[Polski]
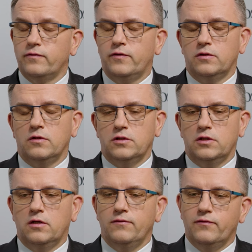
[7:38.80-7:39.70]

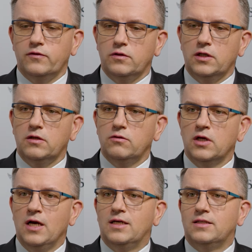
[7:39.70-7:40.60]
wodnościekową, w których już
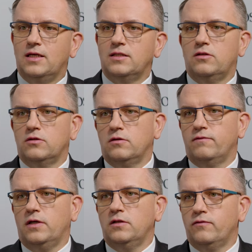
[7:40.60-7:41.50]

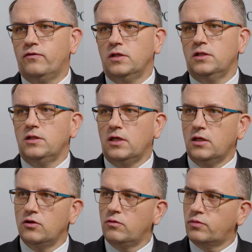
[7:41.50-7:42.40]
zastosowano właśnie
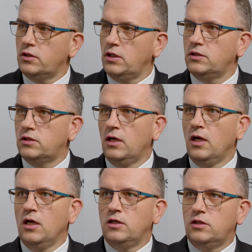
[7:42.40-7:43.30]
takie domknięcie,
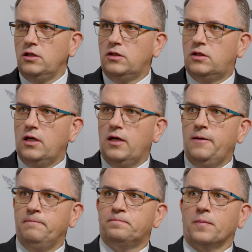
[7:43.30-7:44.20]
czyli te
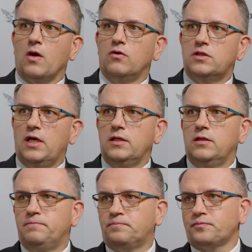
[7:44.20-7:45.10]

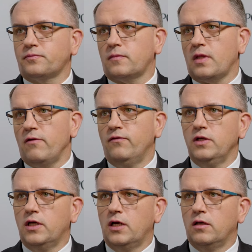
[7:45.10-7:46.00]
osady
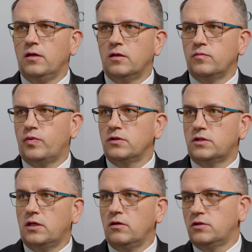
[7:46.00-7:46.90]
wynika, e,
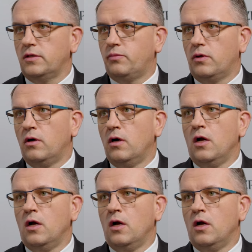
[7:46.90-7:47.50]
pozostające po